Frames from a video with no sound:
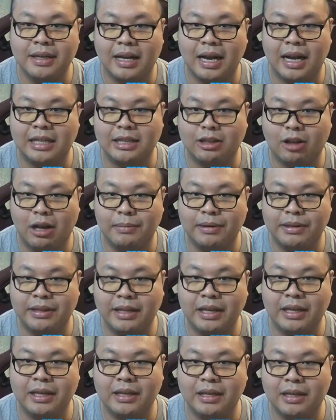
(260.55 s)
อ่ะต่อยมาสิ
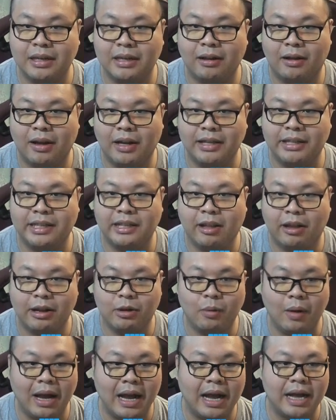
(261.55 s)
ร้อยร้อย
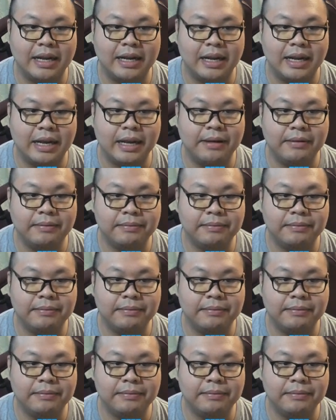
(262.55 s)
กว่านะฮะ